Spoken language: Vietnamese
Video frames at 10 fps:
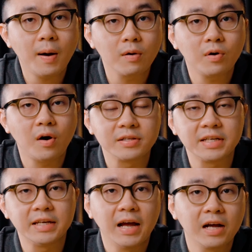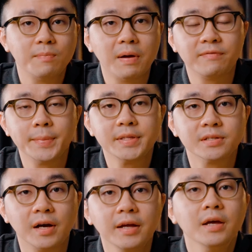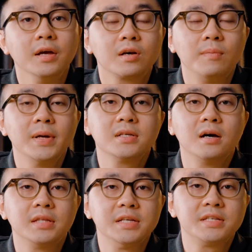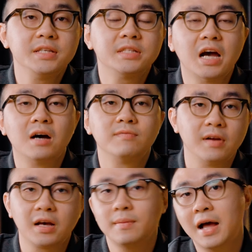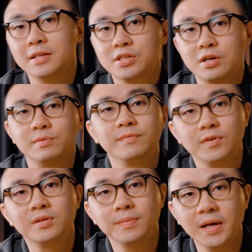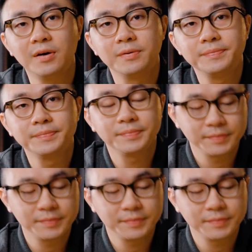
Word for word: bạn có câu hỏi gì hãy comment phía bên dưới. Còn bây giờ thì xin chào và hẹn gặp lại các bạn trong những video tiếp theo.